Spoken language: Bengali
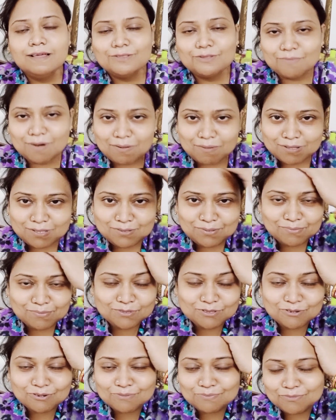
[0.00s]
তোমরা আমার
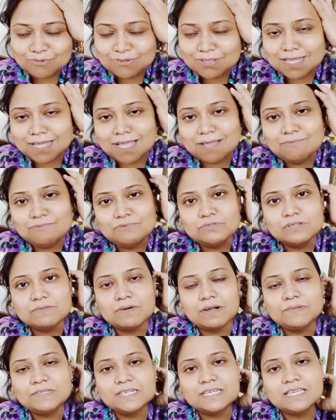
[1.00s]
চোখ মুখ দেখেই বুঝতে
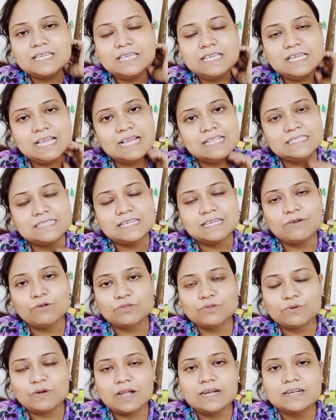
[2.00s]
পারবে যে কী গেছে
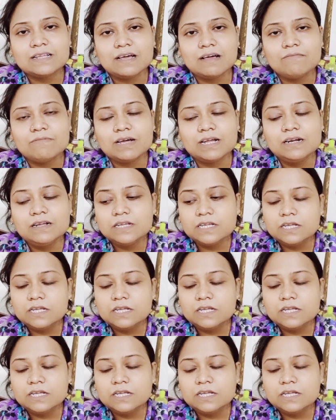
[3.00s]
গতকালটা আমার